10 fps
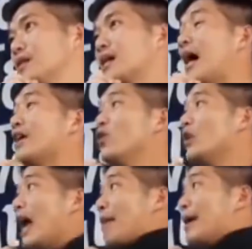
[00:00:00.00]
ใครดู
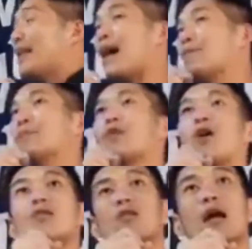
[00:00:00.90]
แลแม่น้ำลำคล
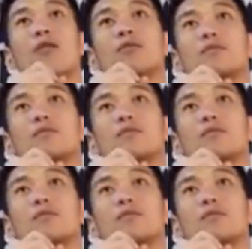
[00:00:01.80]
องของเรา